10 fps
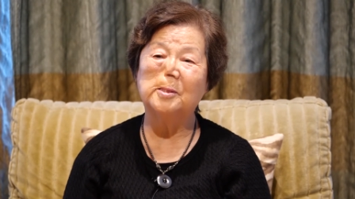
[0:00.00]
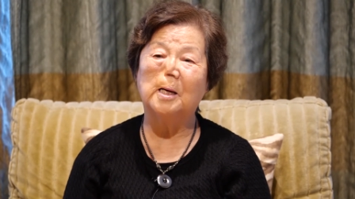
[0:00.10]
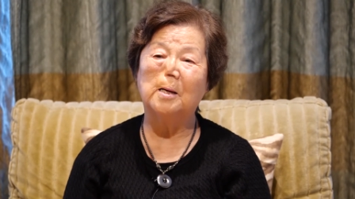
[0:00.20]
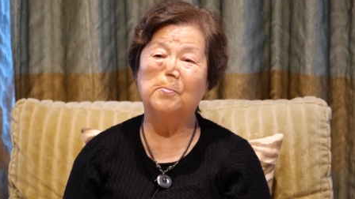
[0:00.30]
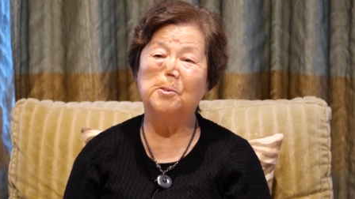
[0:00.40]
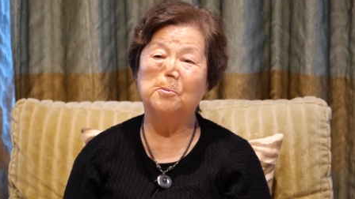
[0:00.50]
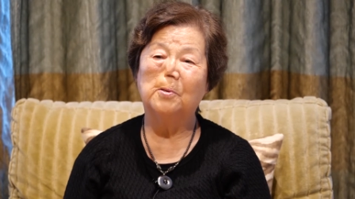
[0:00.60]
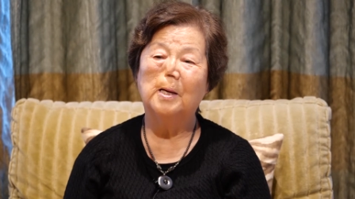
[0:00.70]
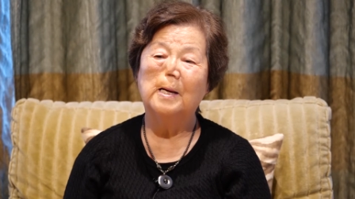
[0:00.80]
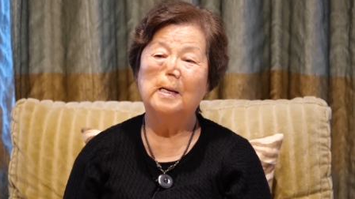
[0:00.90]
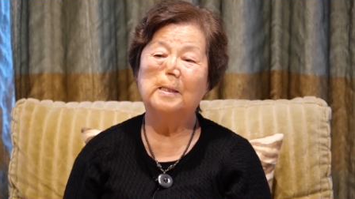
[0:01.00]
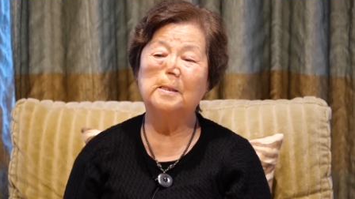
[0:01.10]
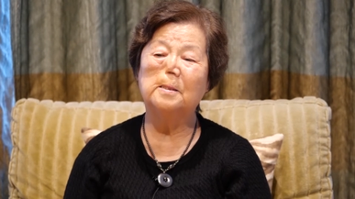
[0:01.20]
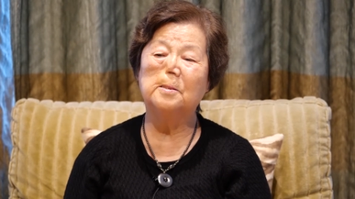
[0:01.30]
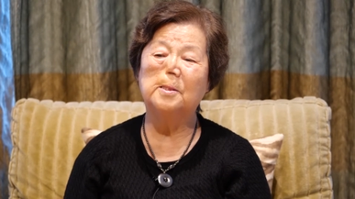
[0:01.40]
잠깐만요.
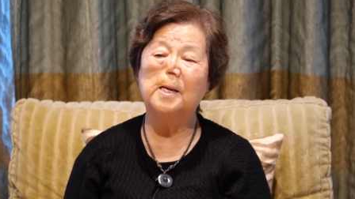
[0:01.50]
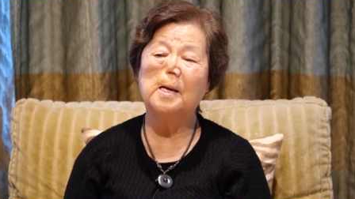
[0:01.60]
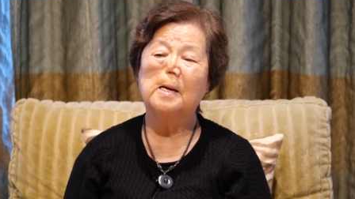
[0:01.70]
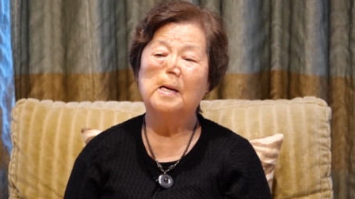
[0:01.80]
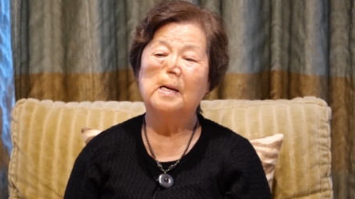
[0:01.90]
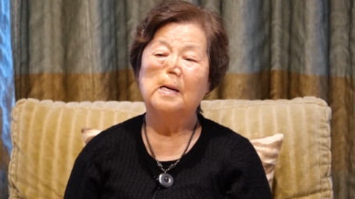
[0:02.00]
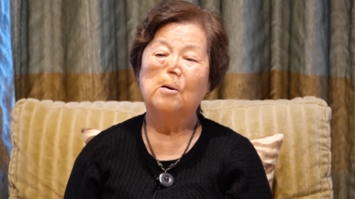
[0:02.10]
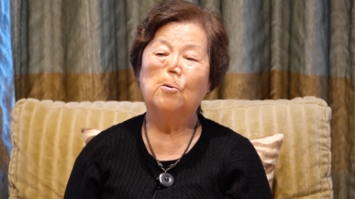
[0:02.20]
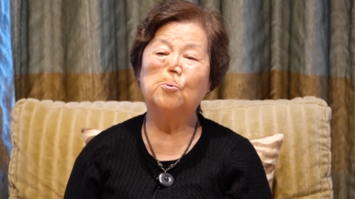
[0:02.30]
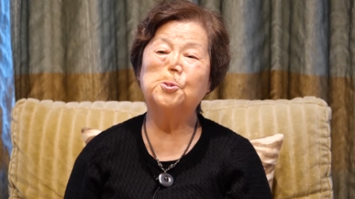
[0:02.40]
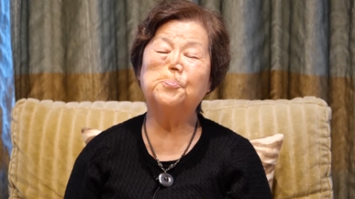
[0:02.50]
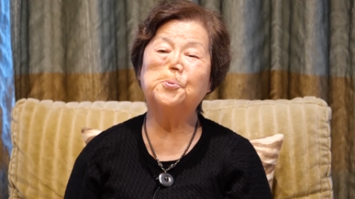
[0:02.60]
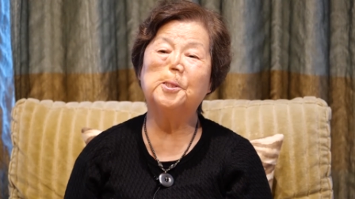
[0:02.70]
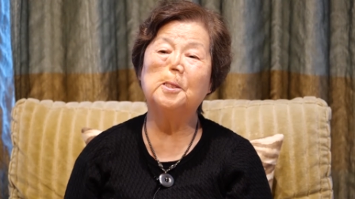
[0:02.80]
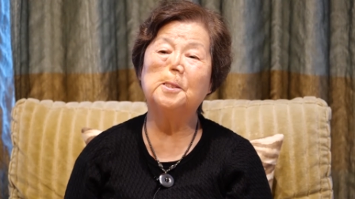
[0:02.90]
그런데
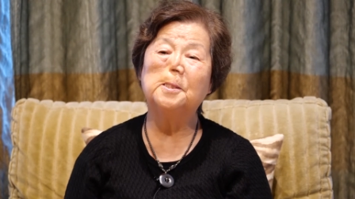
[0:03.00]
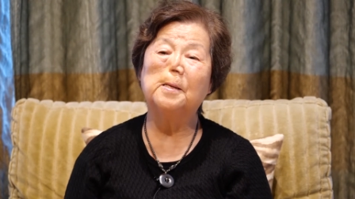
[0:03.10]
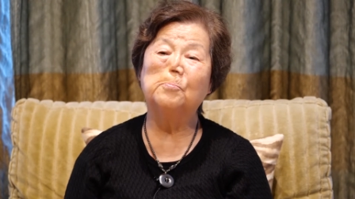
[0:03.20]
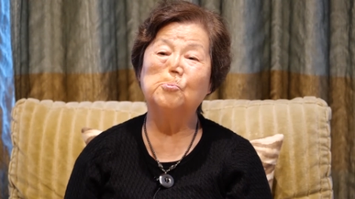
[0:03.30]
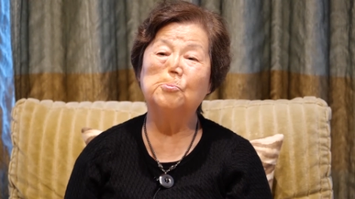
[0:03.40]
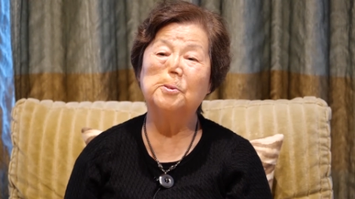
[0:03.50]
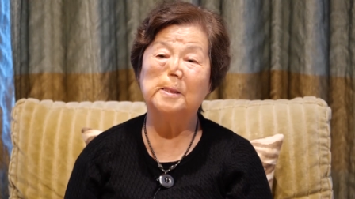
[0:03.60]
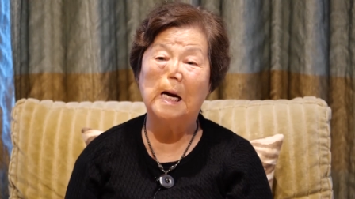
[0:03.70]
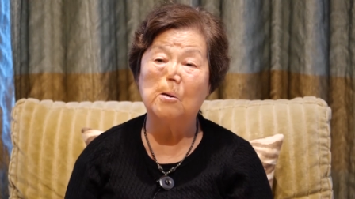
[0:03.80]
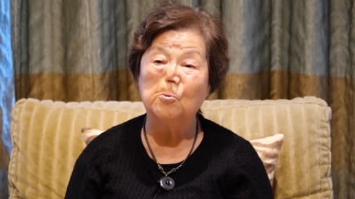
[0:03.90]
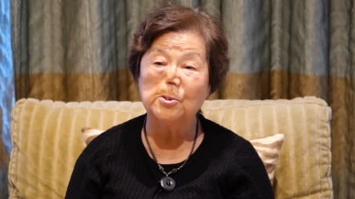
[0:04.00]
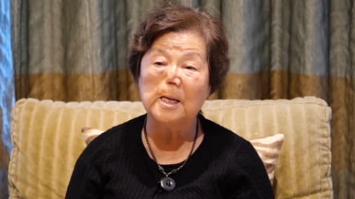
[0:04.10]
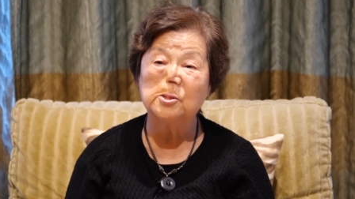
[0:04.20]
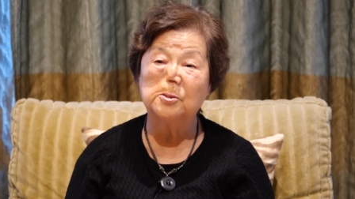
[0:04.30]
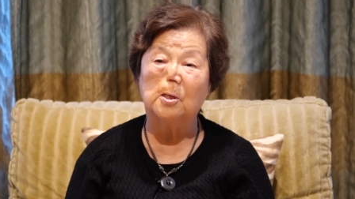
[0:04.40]
57년에 문 닫고
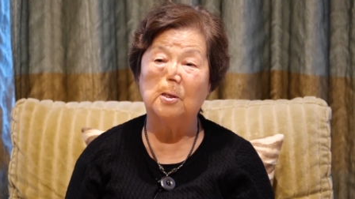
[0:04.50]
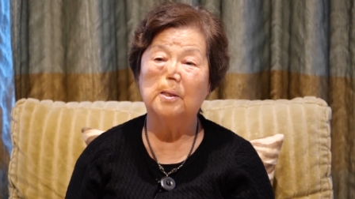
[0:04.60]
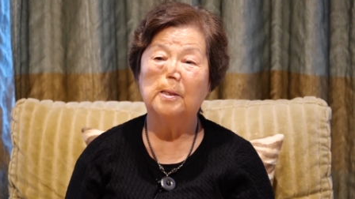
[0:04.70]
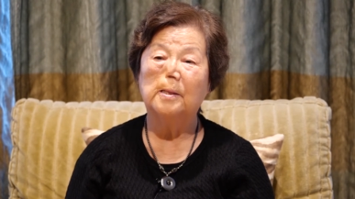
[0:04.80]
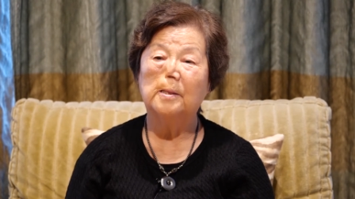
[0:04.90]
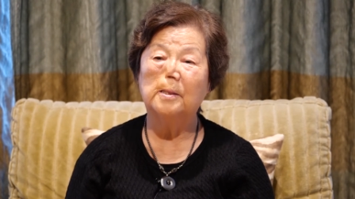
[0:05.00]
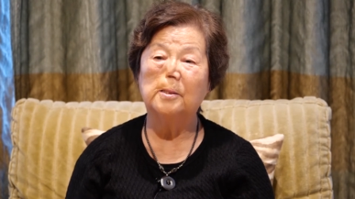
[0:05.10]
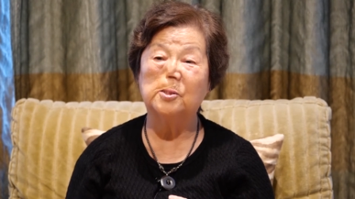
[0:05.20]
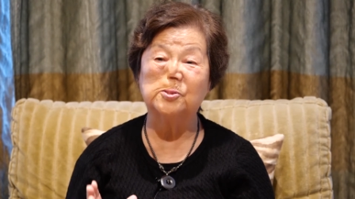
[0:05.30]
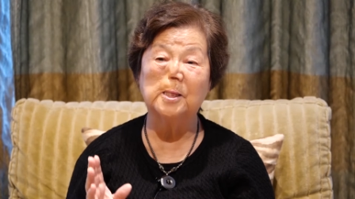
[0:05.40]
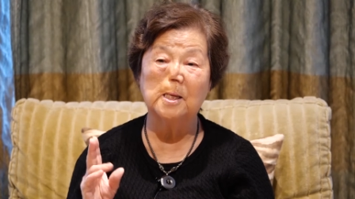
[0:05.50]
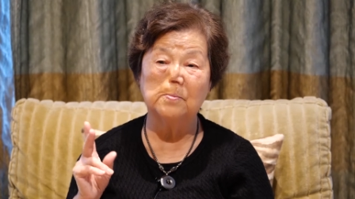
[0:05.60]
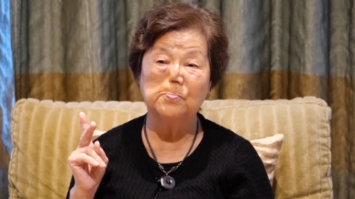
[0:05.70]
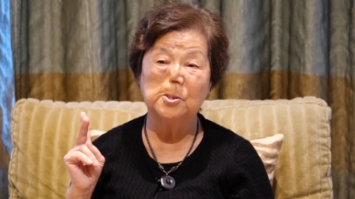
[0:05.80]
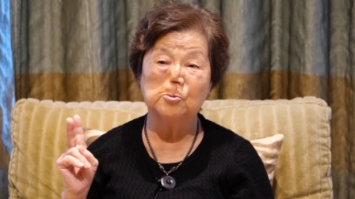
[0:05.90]
나서 어, 그
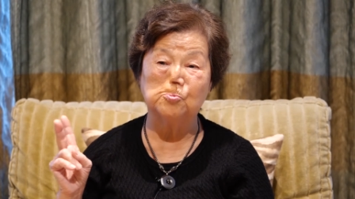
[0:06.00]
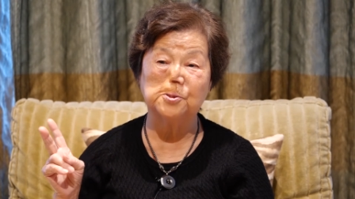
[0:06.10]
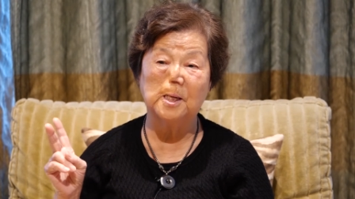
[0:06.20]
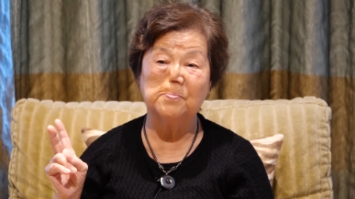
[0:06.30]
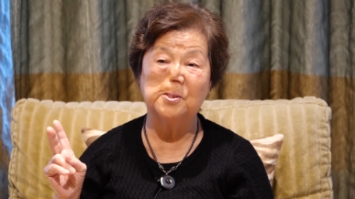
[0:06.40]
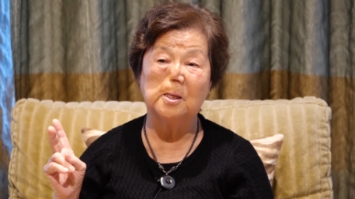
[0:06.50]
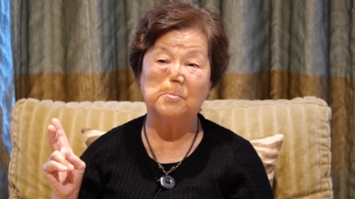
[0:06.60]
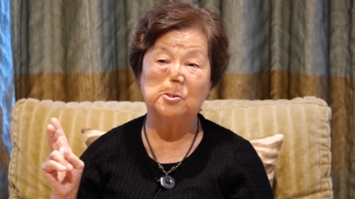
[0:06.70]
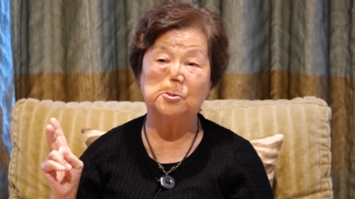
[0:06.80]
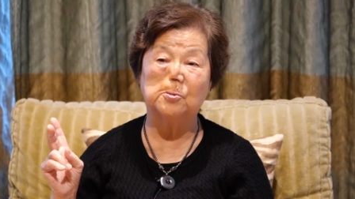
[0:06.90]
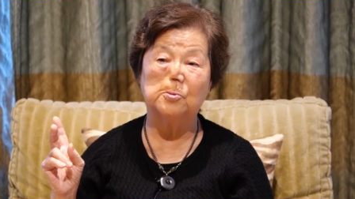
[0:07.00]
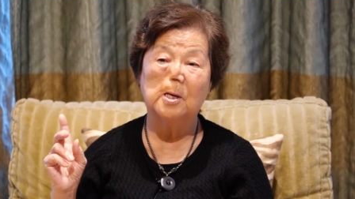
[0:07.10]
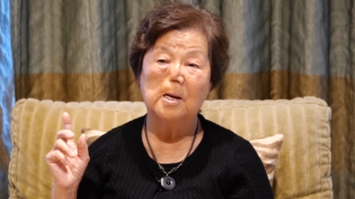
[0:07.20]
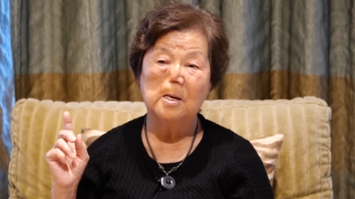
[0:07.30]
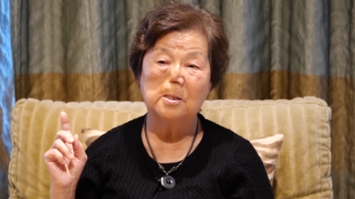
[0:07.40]
사람들 두 사람이 남았어요.
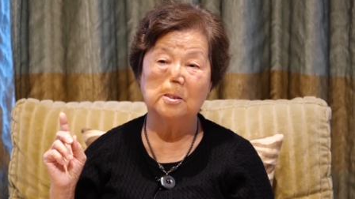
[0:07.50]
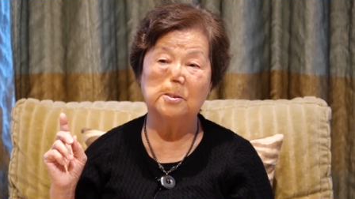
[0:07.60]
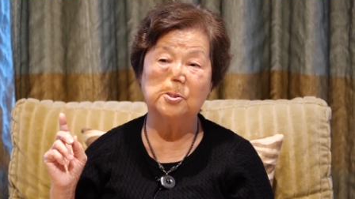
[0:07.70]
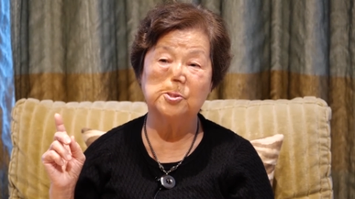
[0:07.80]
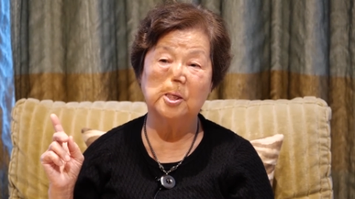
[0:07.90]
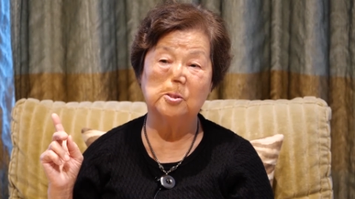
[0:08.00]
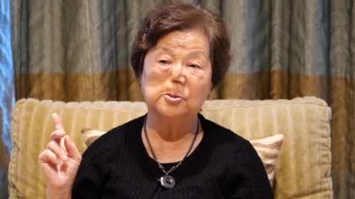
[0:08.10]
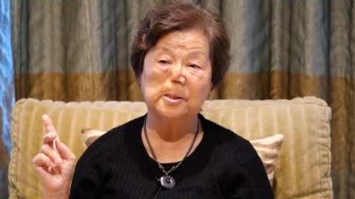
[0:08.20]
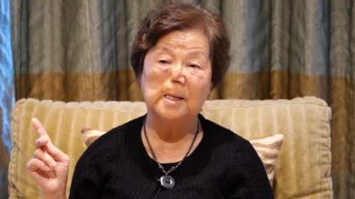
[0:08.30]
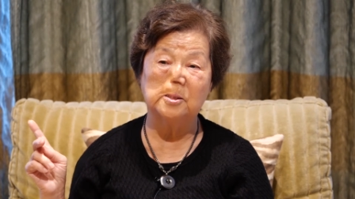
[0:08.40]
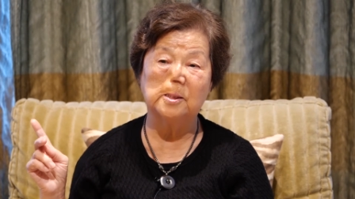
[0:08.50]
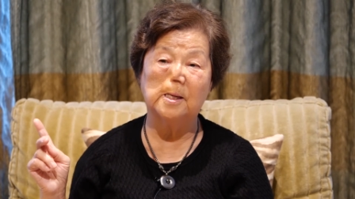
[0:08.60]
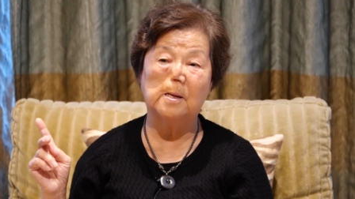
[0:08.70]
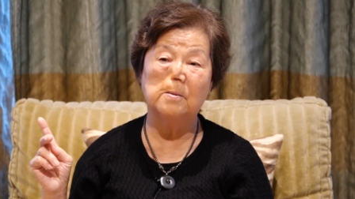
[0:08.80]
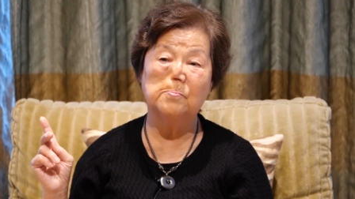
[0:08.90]
음. 어, 여자 의사 한
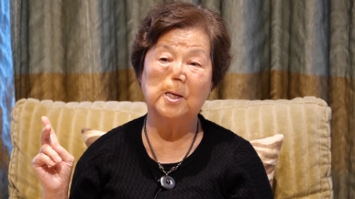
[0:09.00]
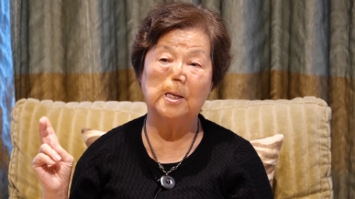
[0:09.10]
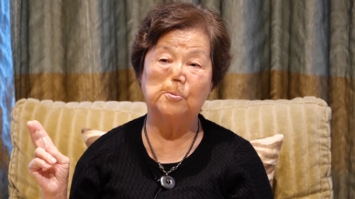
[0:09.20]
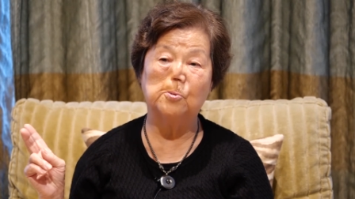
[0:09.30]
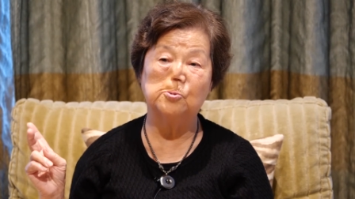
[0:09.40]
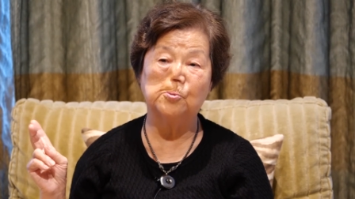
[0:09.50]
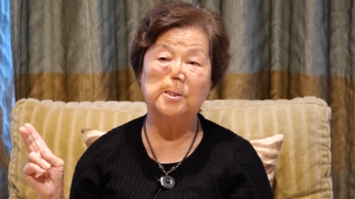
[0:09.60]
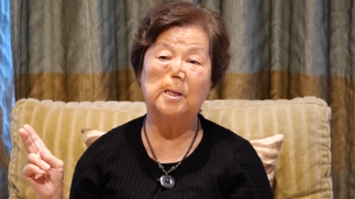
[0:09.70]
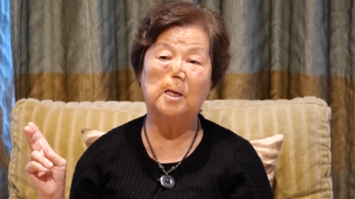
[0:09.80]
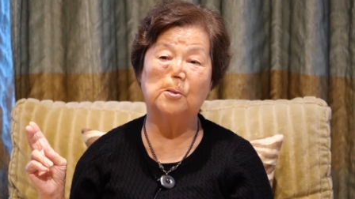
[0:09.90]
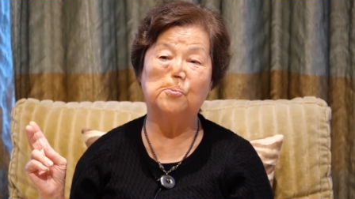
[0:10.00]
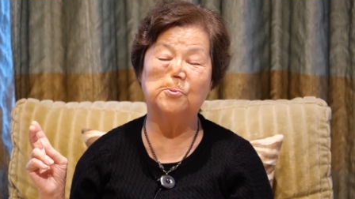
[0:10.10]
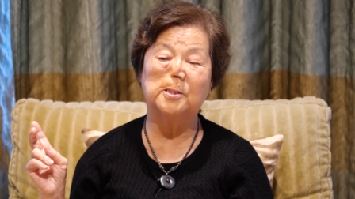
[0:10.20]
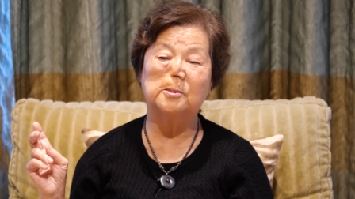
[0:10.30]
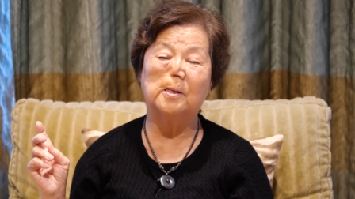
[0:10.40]
사람, 간호, 스웨덴 간호원
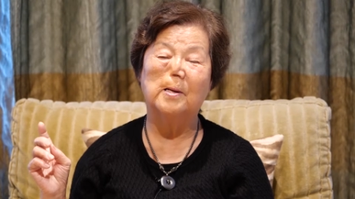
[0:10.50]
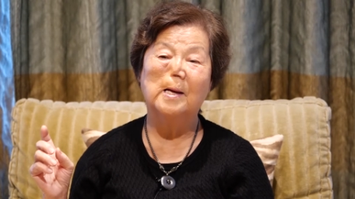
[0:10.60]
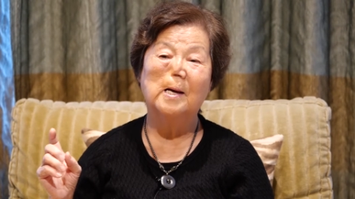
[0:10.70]
한 사람.